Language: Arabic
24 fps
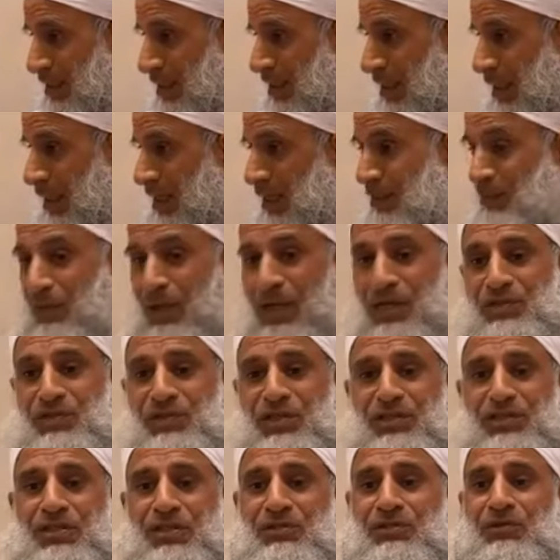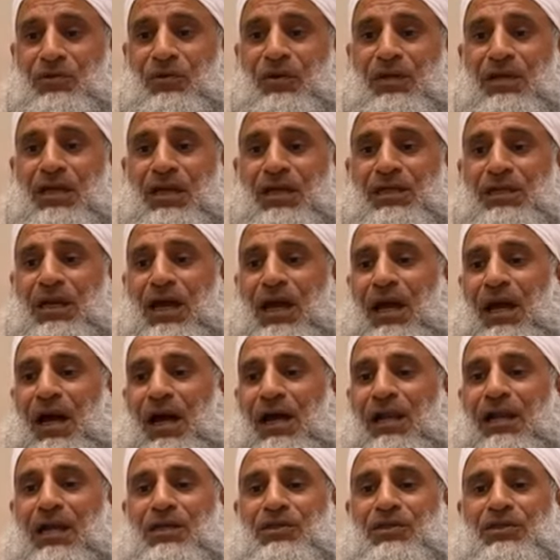المؤسسة الدولية دها
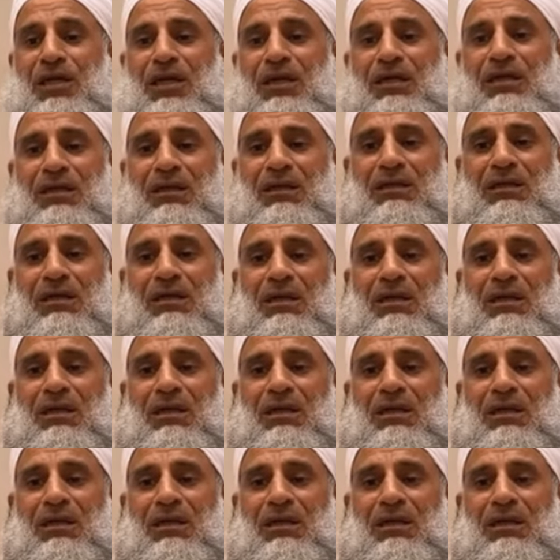على شيء